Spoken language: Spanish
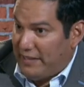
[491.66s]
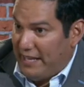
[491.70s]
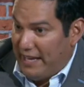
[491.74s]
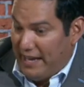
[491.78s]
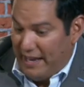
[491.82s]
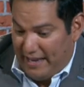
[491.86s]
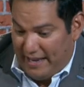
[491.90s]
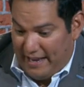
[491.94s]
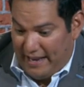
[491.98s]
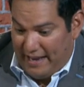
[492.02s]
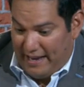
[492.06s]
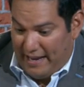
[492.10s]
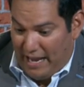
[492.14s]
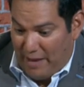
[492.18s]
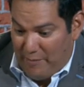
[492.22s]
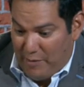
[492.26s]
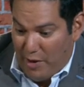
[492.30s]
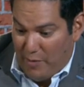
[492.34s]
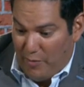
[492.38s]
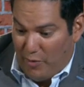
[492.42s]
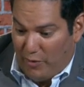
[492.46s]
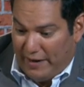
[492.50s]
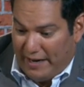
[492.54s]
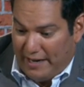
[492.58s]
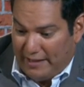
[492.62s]
de Cambio
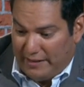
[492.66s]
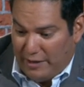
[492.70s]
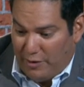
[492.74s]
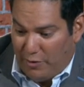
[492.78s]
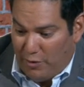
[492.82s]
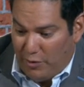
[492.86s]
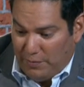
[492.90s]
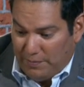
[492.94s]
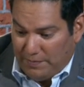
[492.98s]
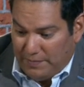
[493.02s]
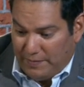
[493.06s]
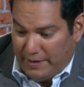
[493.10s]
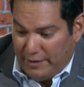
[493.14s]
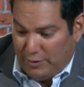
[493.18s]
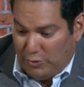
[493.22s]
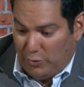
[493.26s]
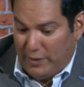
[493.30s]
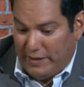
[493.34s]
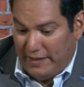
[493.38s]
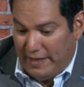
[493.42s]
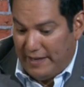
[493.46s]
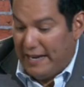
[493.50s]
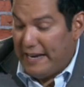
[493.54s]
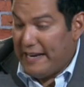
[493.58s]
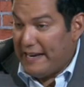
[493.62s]
Democrático,
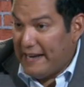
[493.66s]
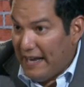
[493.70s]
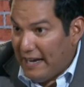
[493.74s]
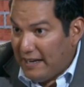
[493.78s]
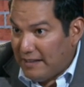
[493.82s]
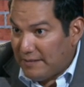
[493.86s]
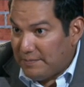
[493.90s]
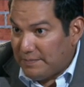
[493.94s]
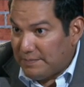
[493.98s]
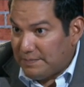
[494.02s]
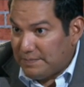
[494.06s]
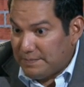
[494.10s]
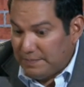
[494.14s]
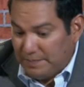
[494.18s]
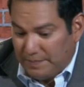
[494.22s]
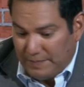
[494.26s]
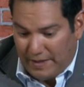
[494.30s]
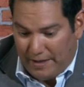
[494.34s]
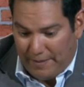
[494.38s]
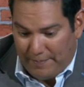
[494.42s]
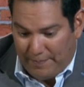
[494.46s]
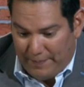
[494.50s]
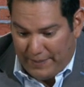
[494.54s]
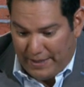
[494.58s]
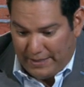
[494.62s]
estuviste en el INAC,
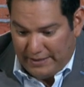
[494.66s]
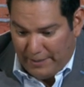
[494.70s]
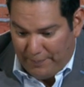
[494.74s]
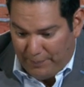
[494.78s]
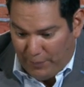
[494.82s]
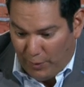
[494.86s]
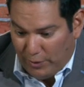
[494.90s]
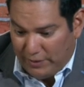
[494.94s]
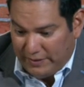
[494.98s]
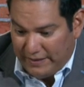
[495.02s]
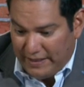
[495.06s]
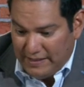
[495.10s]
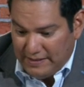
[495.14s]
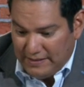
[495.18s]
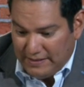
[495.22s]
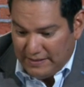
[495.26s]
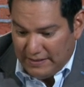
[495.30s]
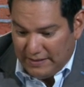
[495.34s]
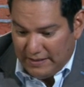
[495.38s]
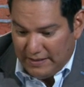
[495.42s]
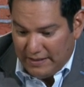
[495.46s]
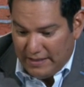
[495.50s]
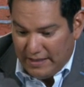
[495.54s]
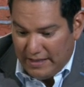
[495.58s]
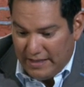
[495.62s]
PAN Deportes
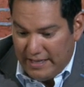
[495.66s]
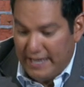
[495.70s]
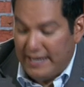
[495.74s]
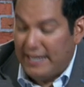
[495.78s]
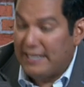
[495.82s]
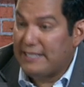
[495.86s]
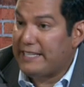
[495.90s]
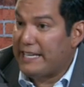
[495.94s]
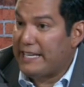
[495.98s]
y en el